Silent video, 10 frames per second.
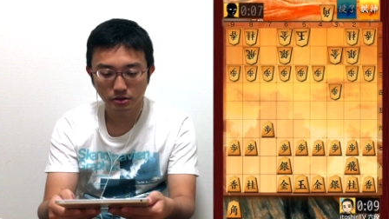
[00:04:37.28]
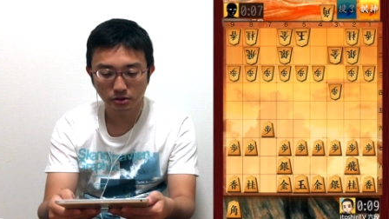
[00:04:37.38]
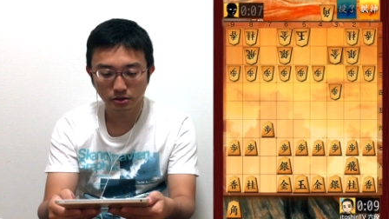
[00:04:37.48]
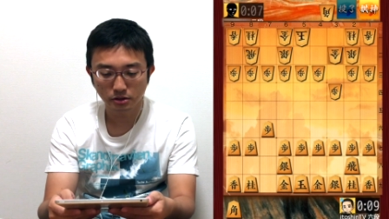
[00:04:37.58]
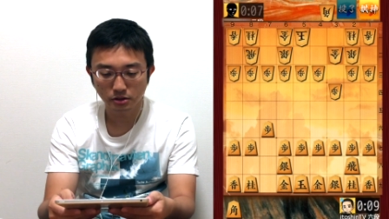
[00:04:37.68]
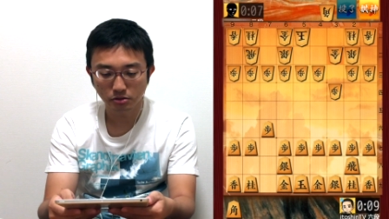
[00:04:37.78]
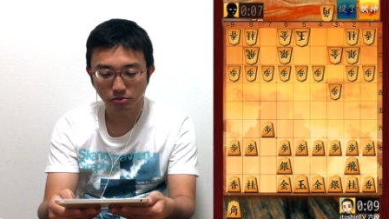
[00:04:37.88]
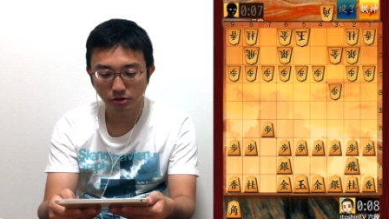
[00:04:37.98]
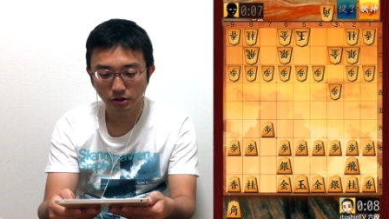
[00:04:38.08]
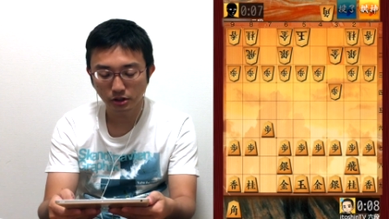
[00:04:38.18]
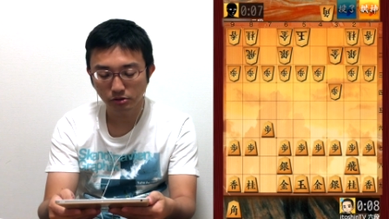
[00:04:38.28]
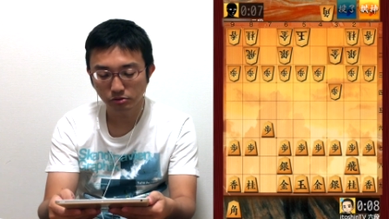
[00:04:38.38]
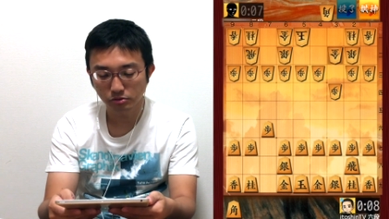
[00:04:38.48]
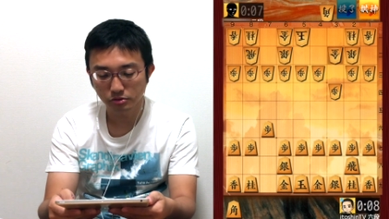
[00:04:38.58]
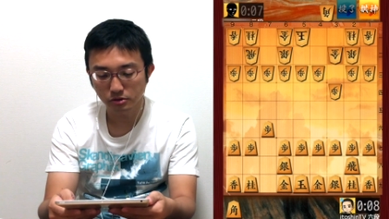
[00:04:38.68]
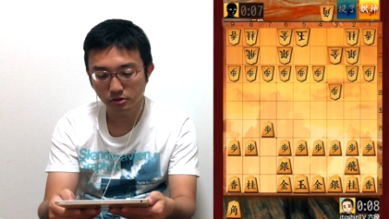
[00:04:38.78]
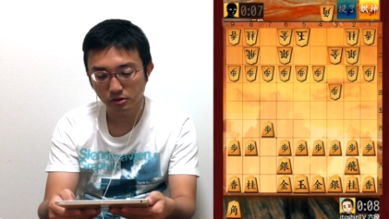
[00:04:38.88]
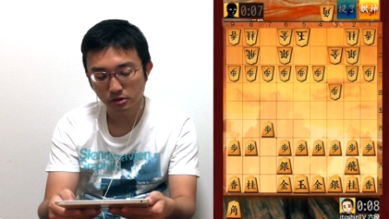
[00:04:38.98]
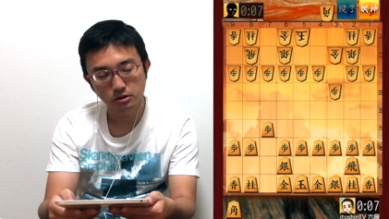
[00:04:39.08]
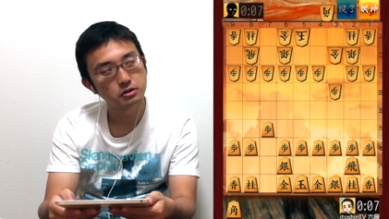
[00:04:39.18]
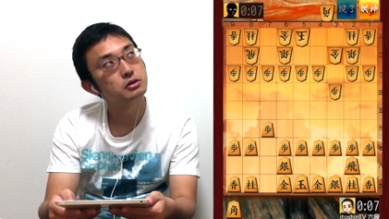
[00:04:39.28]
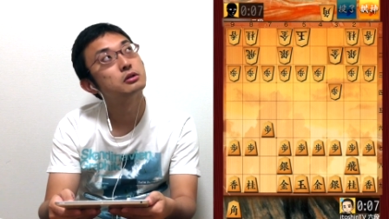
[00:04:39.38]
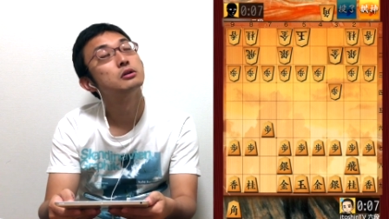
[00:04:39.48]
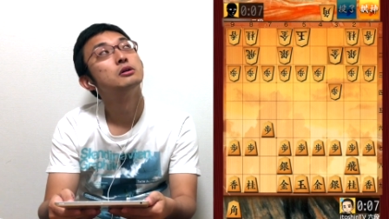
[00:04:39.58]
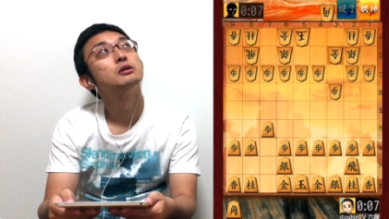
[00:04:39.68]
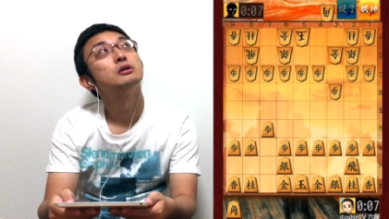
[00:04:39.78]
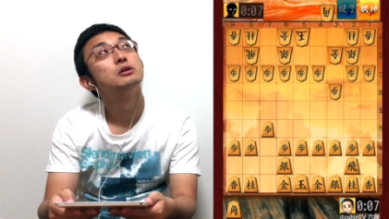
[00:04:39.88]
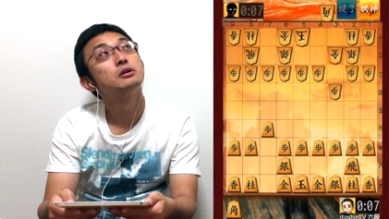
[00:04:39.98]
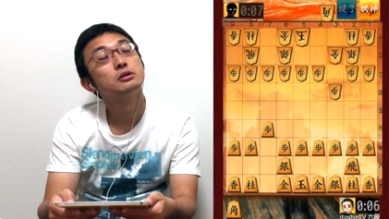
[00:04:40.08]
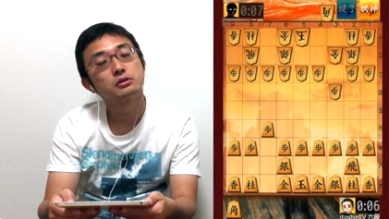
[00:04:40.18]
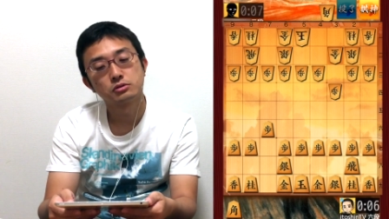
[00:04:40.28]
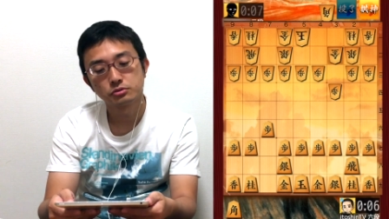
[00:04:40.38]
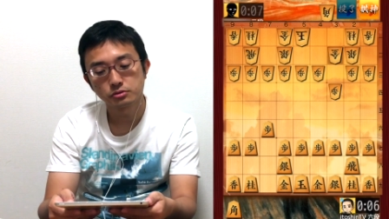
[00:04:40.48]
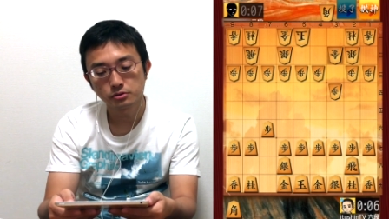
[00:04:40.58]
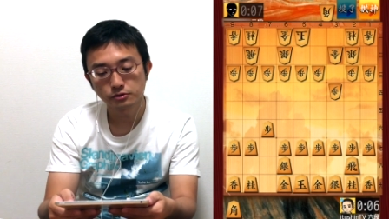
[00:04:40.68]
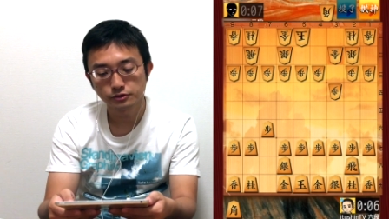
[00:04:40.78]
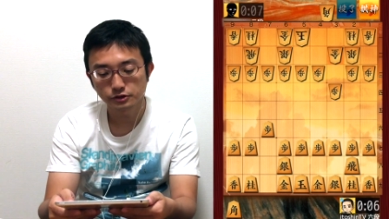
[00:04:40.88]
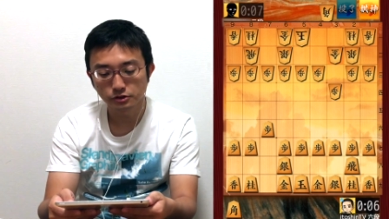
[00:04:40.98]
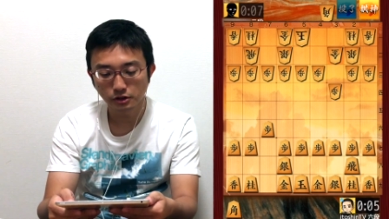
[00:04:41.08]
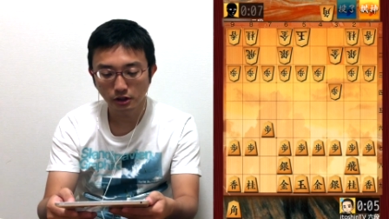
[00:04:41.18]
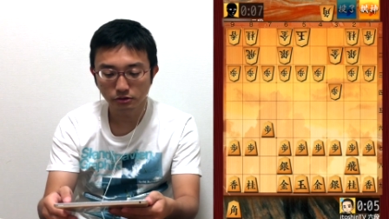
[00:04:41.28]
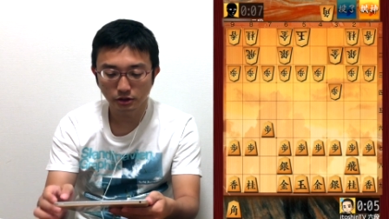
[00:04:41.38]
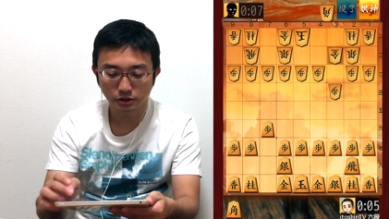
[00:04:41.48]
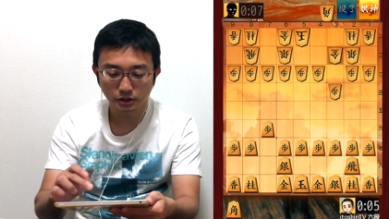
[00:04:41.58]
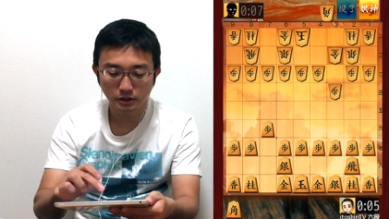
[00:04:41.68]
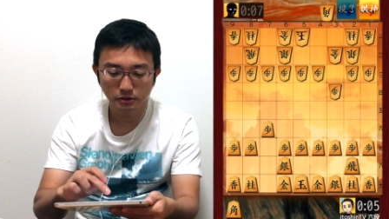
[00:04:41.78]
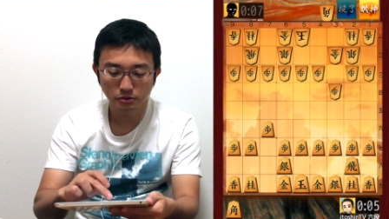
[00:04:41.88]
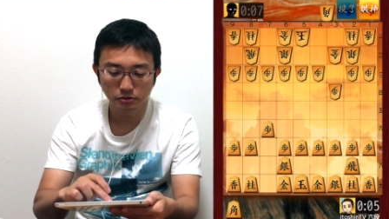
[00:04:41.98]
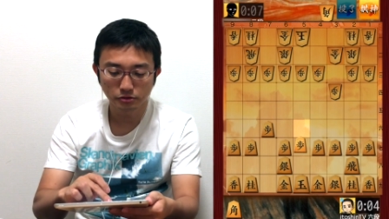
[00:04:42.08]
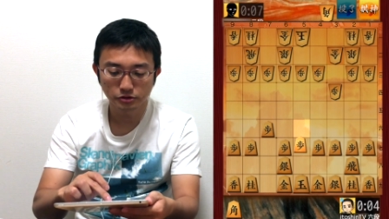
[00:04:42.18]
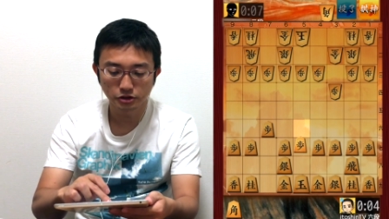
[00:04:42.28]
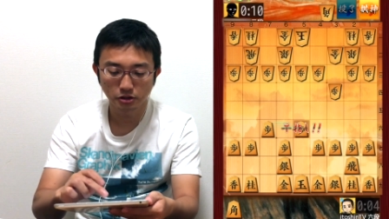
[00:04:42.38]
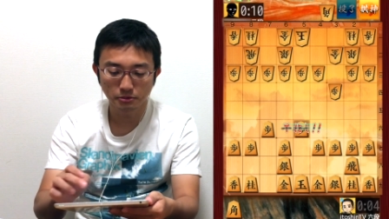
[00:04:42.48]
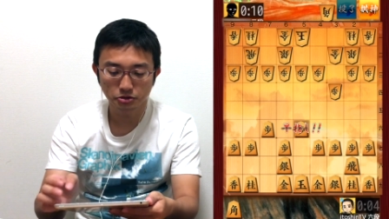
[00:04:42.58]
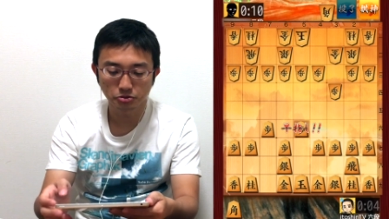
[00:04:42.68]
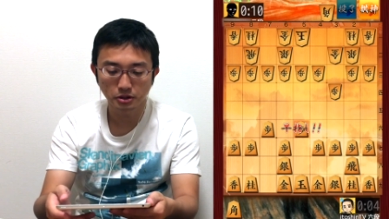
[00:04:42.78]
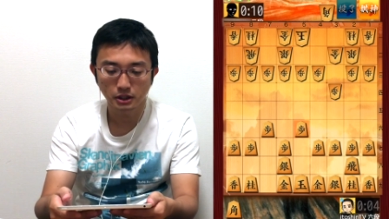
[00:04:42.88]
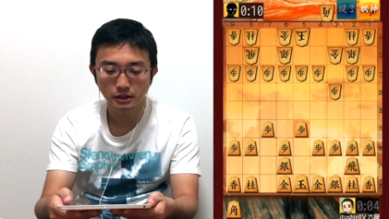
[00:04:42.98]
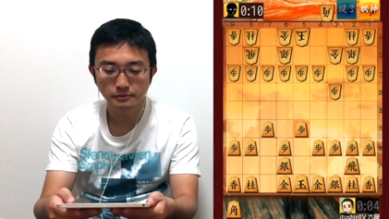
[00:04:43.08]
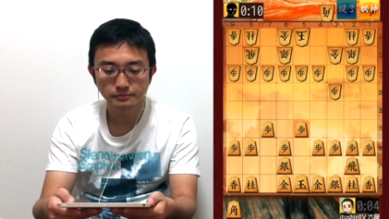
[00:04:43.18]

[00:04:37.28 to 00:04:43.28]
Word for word: えー、これだと5六つく手あるかな5六ついてみましょうか。